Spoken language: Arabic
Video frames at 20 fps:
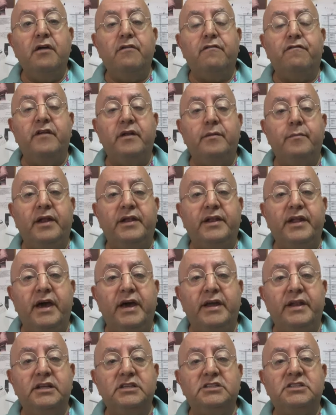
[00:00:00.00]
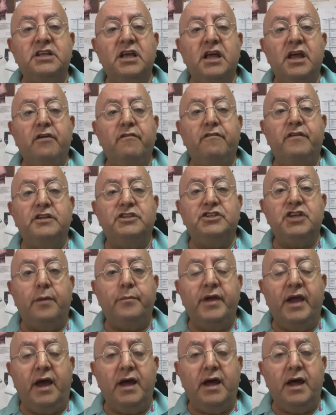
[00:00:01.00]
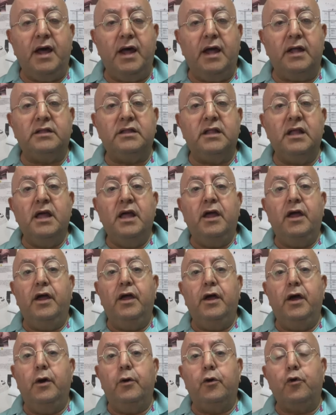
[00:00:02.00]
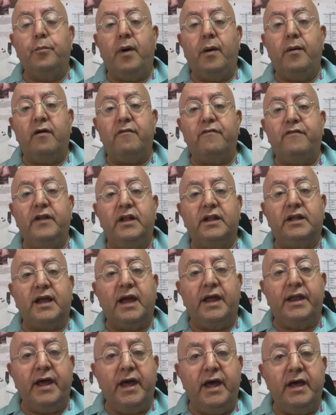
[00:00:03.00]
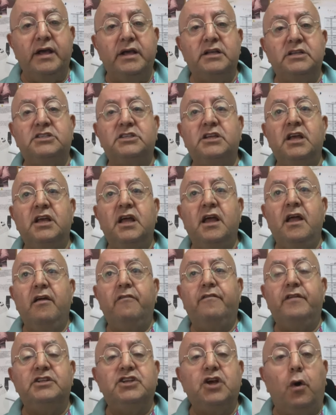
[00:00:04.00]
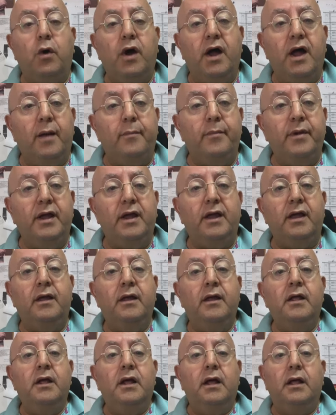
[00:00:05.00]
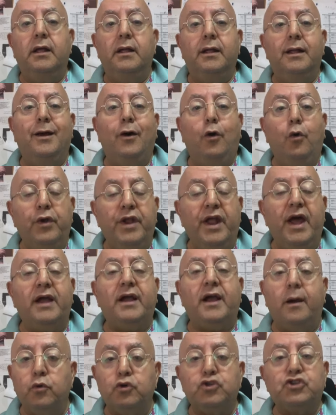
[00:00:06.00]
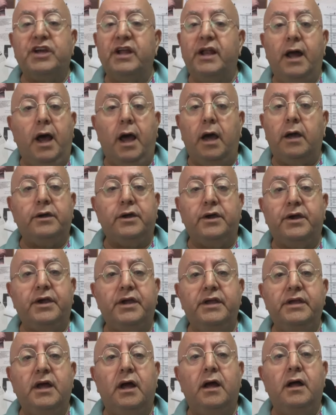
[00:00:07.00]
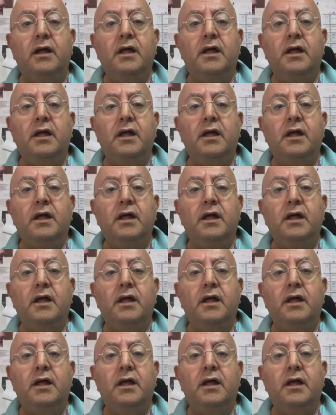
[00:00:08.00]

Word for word: في المدارس في الجامعات ربما في الكنائس في الجوامع هناك مشكلة حقيقية